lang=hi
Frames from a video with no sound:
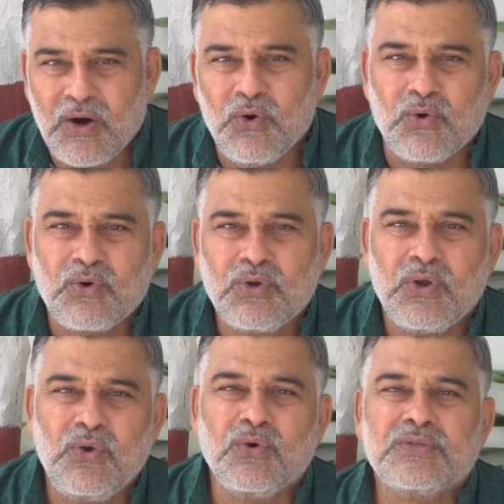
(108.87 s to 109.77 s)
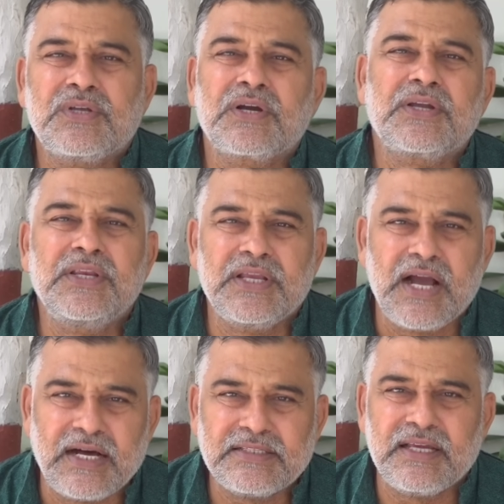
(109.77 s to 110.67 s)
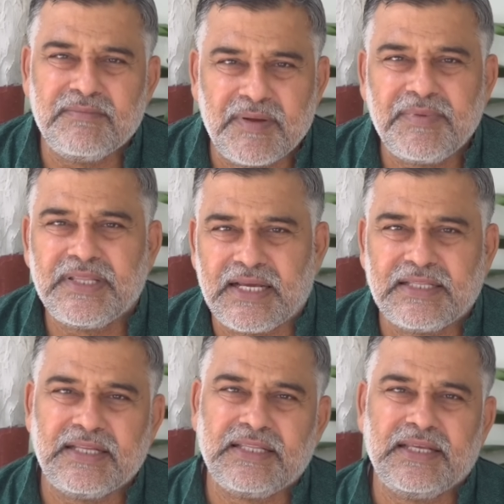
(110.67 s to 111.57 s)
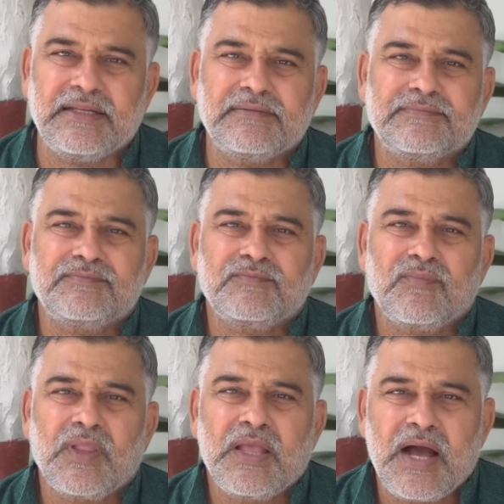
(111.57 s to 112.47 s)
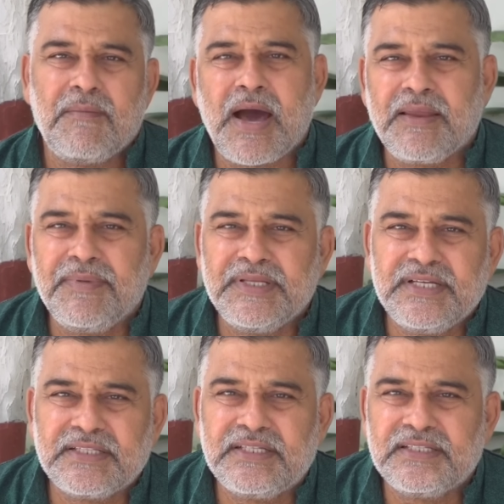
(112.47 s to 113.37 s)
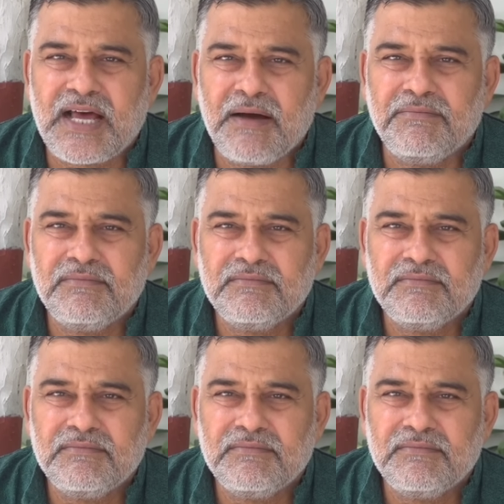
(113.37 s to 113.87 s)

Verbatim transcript: और लोग सबकी की निगाह से हमें भी देखते थे हमारी भी इज्जत थी साहब